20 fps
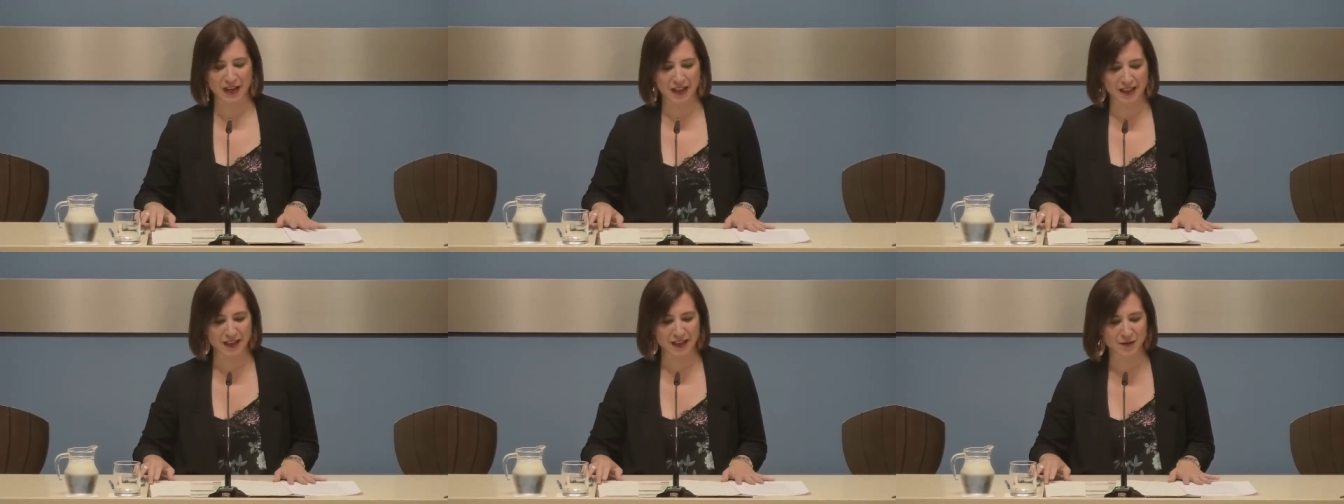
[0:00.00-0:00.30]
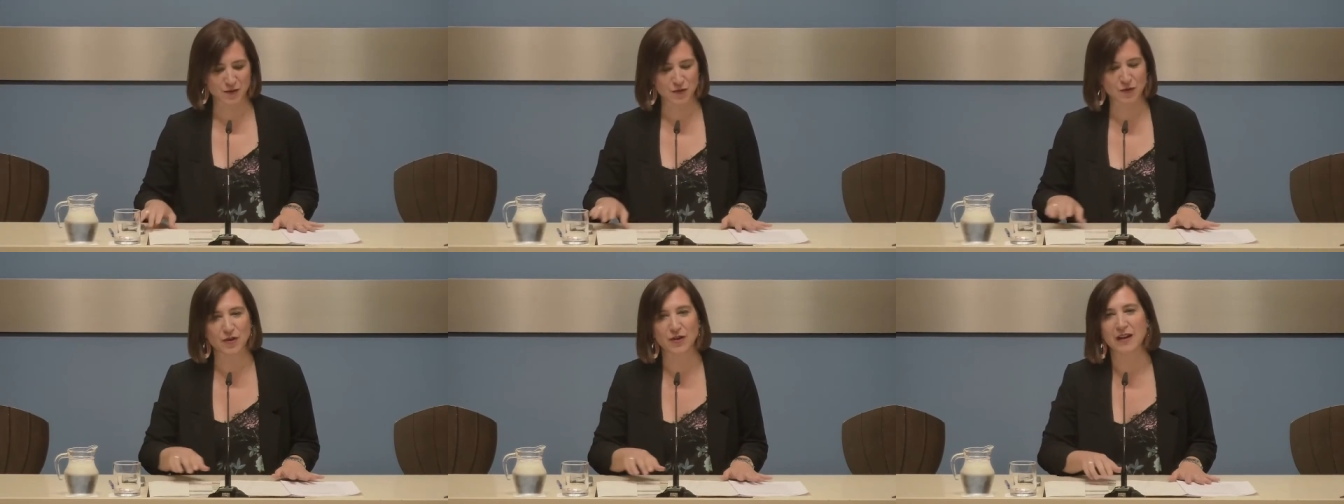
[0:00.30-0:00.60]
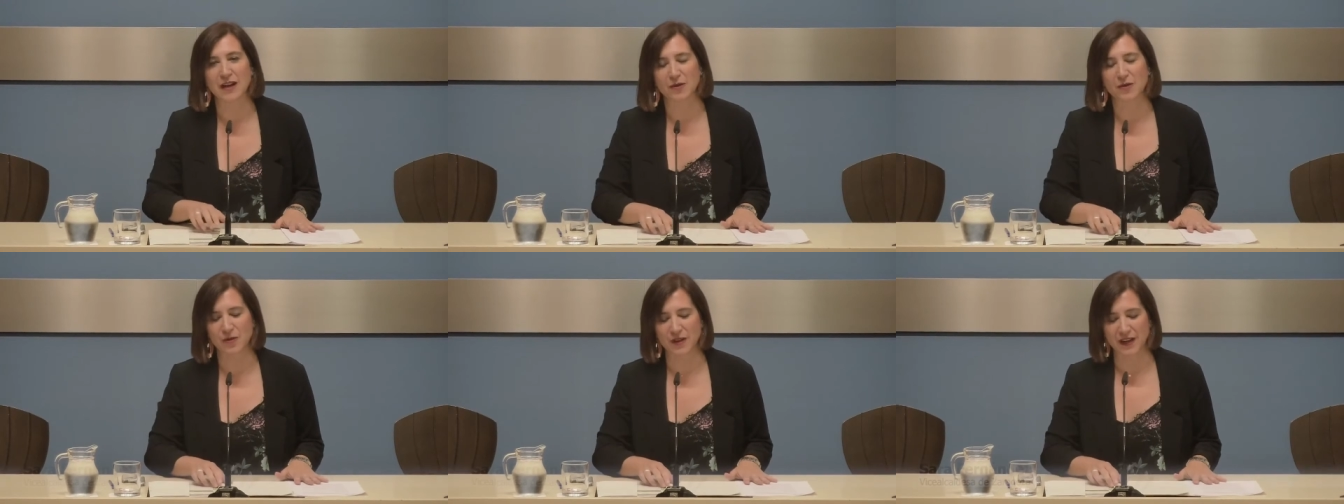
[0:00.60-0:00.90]
Gracias
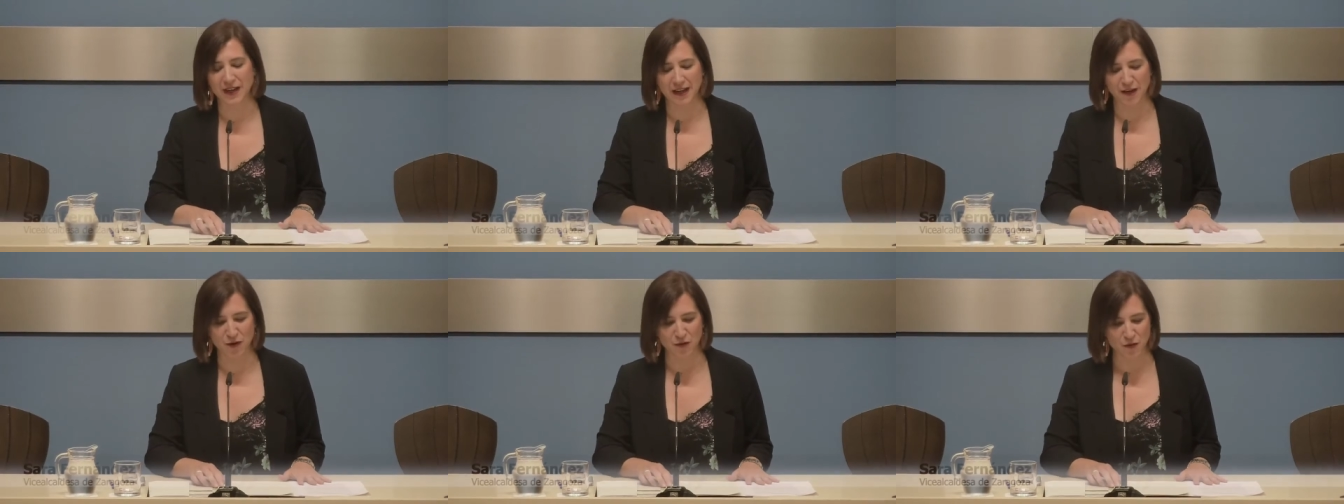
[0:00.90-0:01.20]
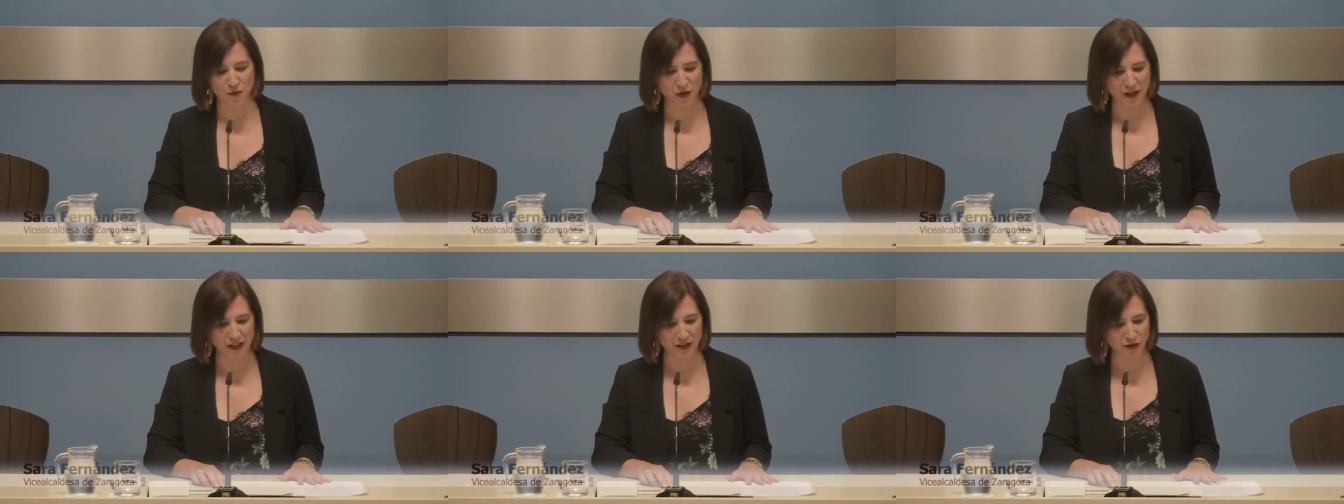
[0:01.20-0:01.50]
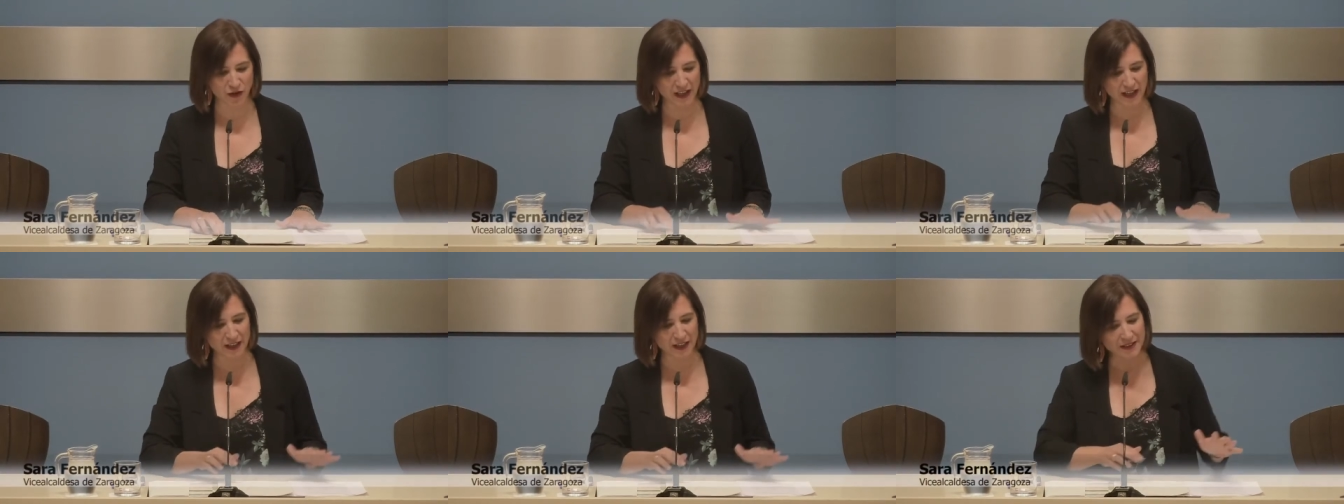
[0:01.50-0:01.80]
por acudir a la
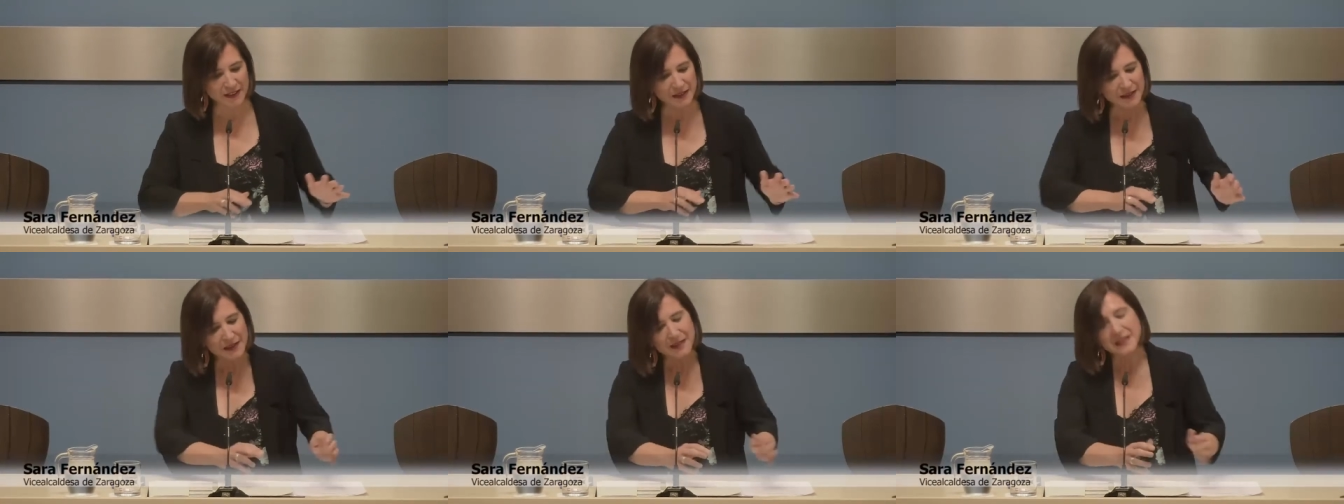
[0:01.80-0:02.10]
convocatoria.